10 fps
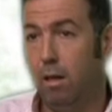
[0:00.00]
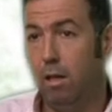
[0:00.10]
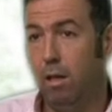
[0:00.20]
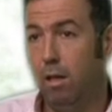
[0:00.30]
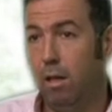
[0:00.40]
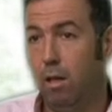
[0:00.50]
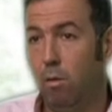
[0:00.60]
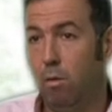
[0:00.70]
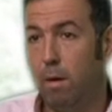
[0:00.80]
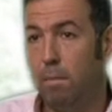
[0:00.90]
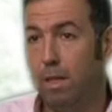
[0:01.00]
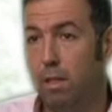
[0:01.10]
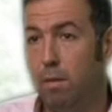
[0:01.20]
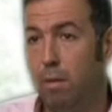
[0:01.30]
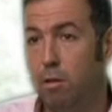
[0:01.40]
eh, una
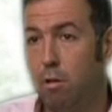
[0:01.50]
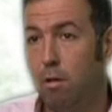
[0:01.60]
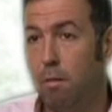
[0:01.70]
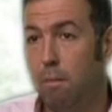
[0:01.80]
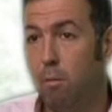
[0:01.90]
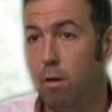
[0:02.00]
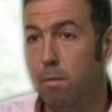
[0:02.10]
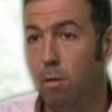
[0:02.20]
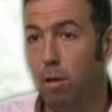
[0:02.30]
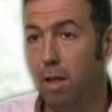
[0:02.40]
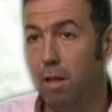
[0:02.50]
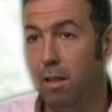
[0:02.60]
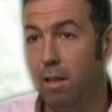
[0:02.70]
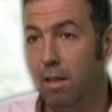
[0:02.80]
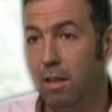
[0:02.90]
participación muy
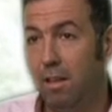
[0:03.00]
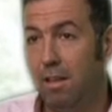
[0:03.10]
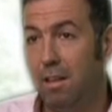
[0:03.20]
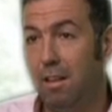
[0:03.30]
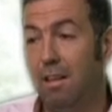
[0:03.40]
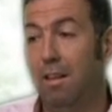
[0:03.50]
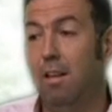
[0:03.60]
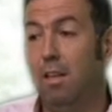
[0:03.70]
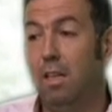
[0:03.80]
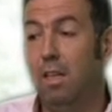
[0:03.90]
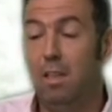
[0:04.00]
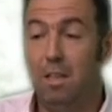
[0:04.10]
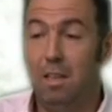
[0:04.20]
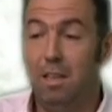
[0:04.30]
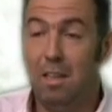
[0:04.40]
importante eh, y
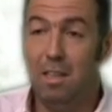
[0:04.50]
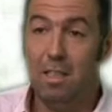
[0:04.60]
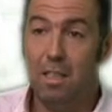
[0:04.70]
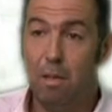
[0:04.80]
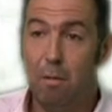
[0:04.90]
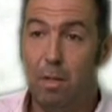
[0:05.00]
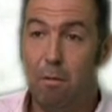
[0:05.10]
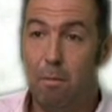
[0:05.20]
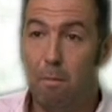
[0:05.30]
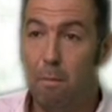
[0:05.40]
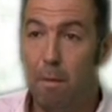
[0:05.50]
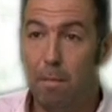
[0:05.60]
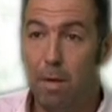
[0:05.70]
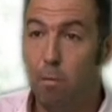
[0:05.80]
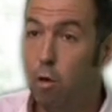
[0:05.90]
este, necesariamente un,
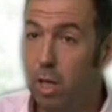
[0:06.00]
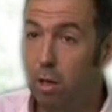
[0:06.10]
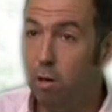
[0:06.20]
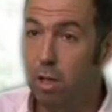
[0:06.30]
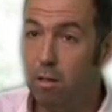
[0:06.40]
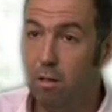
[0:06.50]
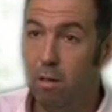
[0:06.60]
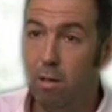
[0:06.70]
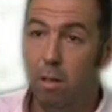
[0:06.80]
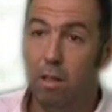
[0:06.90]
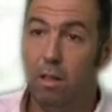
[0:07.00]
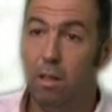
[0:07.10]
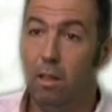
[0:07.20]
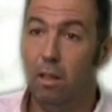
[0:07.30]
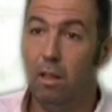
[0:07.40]
papel muy heroico
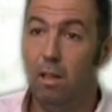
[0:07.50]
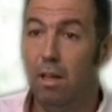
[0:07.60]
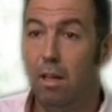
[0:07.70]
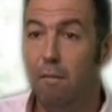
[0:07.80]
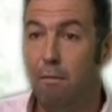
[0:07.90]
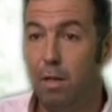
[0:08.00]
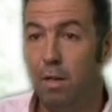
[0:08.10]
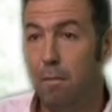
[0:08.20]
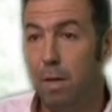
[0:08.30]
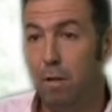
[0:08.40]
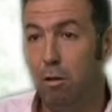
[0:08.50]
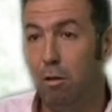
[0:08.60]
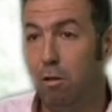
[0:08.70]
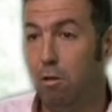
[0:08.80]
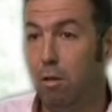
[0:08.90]
este, en el
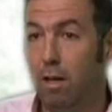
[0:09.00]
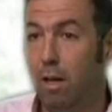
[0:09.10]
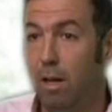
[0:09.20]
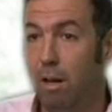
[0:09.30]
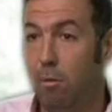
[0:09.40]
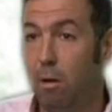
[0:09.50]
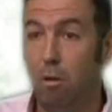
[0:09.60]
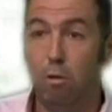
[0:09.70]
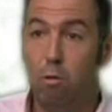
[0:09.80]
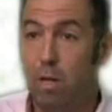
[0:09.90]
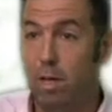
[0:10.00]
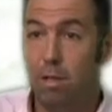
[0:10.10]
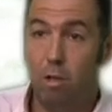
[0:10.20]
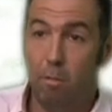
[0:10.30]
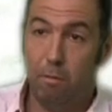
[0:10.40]
enfrentamiento contra, bueno, contra un
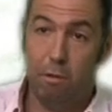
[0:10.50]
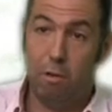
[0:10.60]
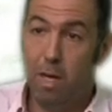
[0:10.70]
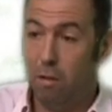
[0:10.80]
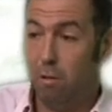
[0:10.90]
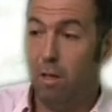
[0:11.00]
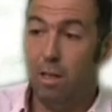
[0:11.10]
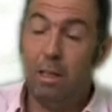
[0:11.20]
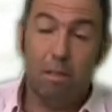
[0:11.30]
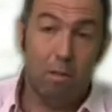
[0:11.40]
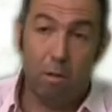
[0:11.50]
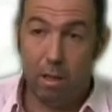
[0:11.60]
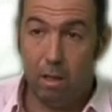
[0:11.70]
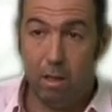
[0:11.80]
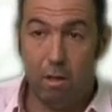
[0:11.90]
ejército profesional, contra el ejército
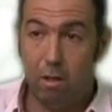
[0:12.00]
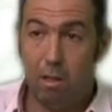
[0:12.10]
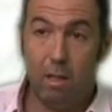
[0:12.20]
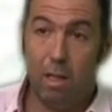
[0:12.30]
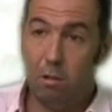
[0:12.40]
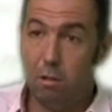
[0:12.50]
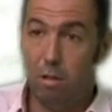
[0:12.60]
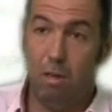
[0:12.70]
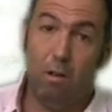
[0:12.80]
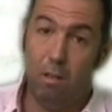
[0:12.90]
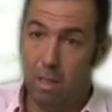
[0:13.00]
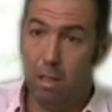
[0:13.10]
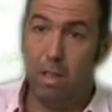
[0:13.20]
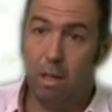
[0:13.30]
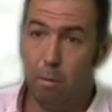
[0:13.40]
argentino. En este caso, lo que se
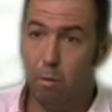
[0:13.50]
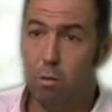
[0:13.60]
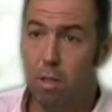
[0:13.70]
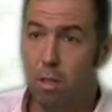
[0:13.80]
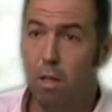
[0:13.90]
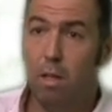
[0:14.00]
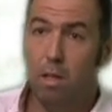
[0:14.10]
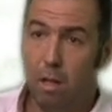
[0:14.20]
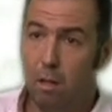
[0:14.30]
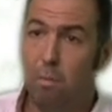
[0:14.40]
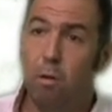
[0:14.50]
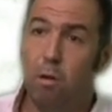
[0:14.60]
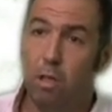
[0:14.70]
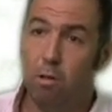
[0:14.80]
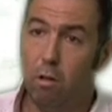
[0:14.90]
quería reproducir era un
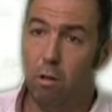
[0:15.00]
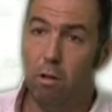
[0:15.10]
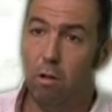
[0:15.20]
poco eso, lo